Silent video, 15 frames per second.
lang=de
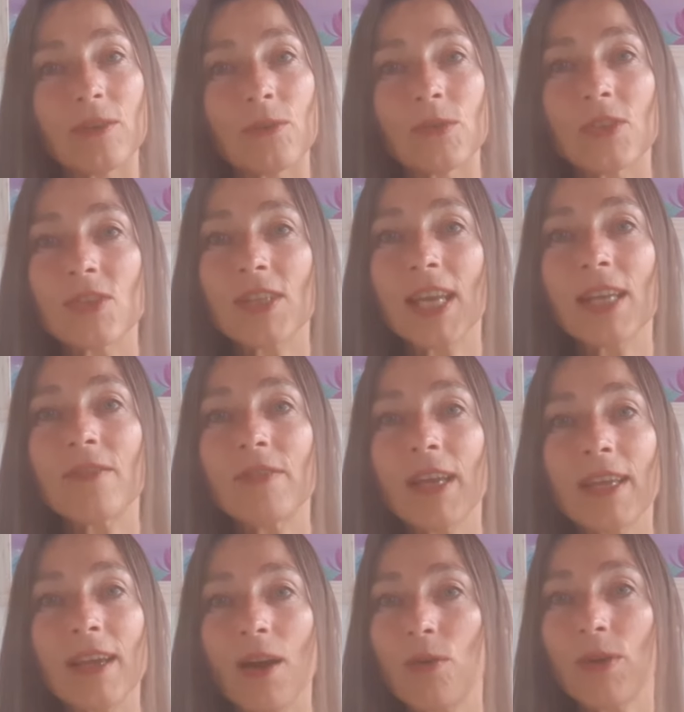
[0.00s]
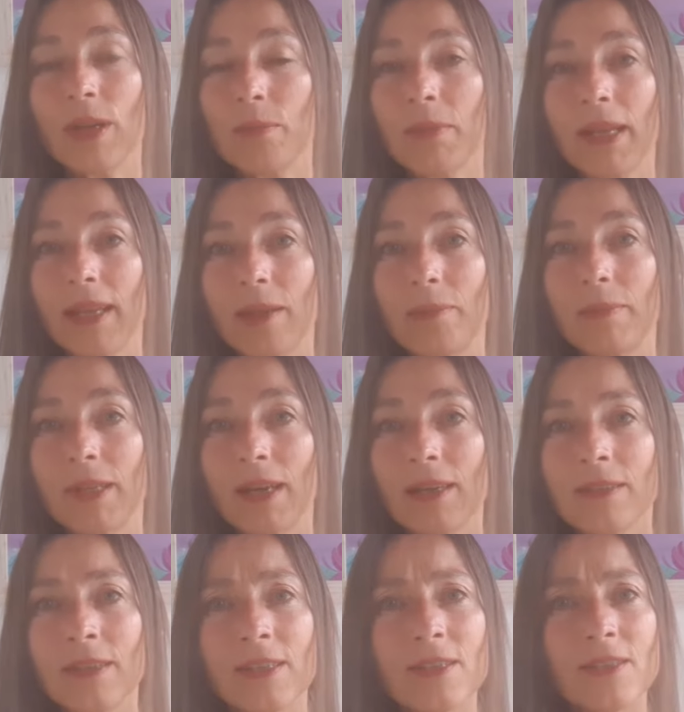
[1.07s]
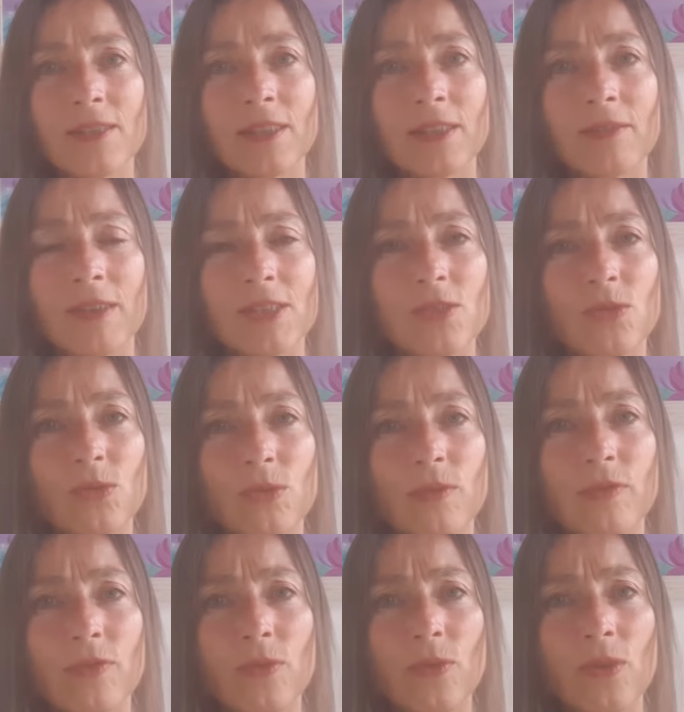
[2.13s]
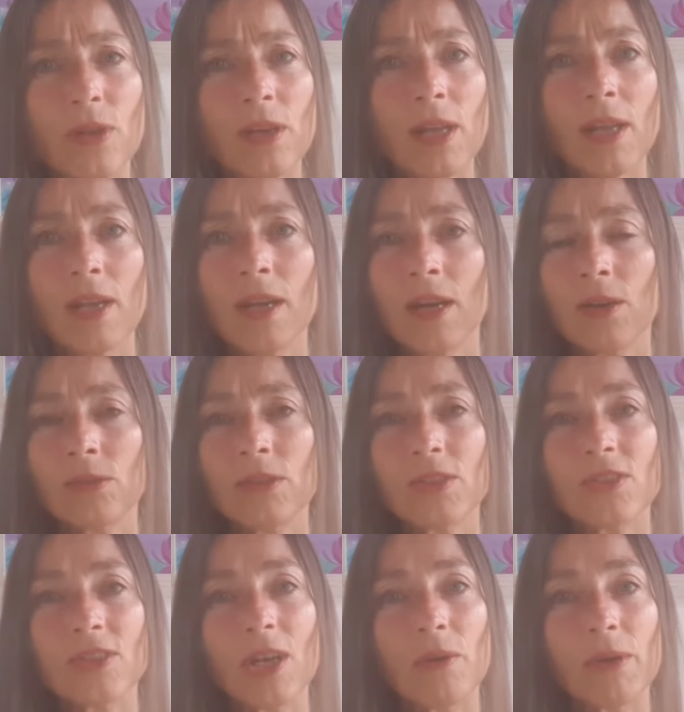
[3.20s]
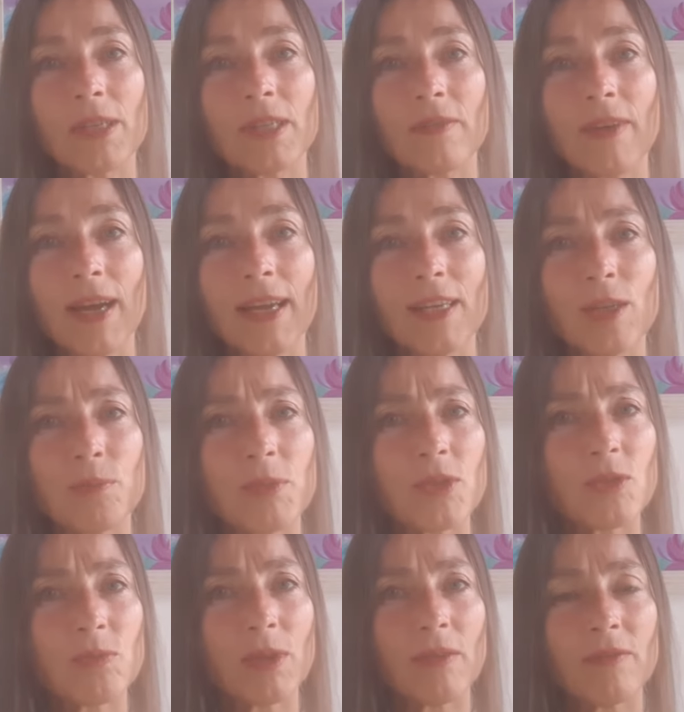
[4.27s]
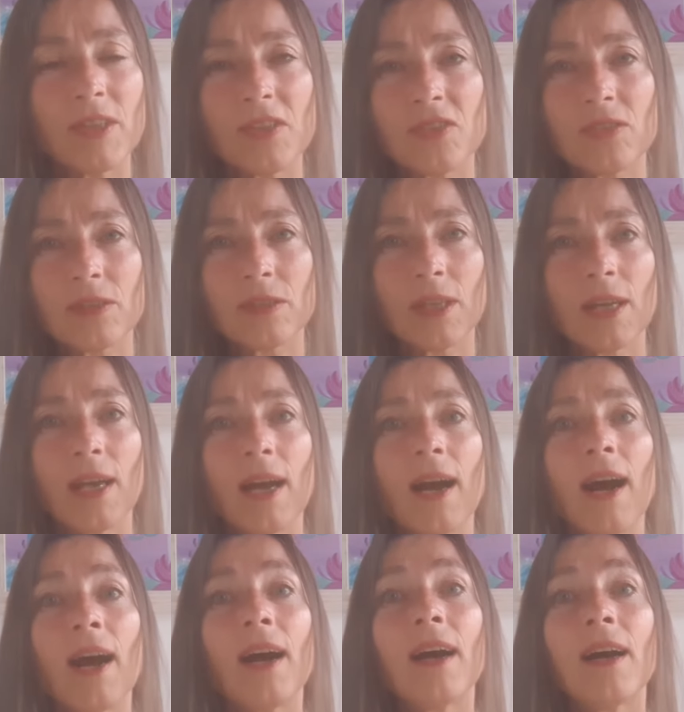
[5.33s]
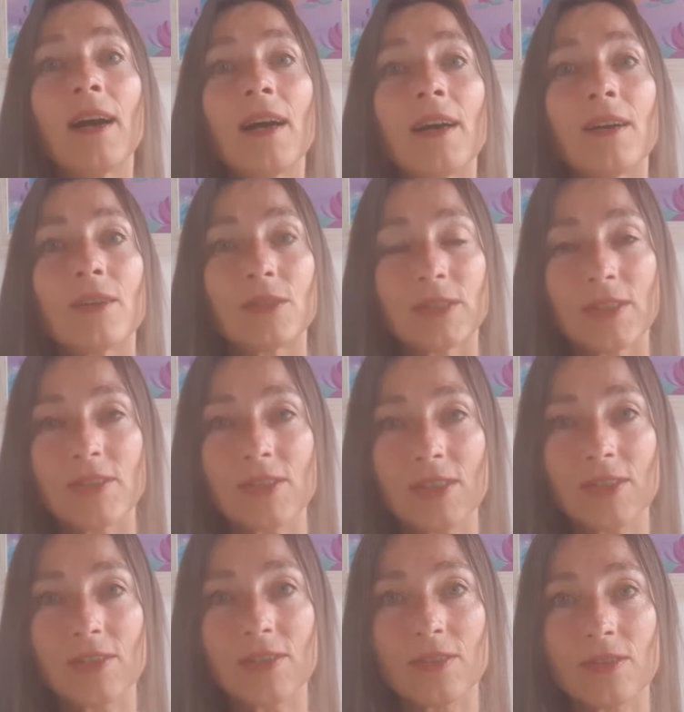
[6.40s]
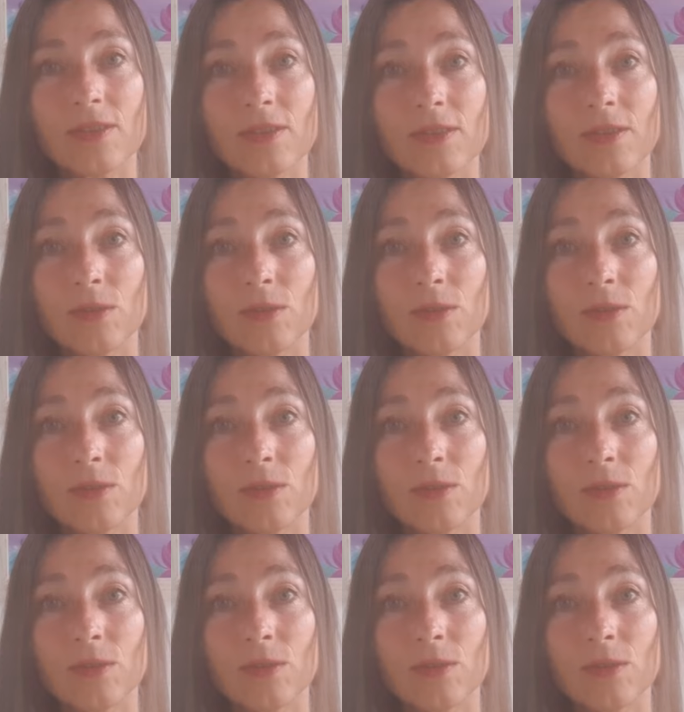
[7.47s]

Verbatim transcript: Und das kennen wir ja auch im Leben. Ja, da ist irgendwas, so ein Gefühl und es dauert eine Weile, bis wir wissen, ah, das ist es.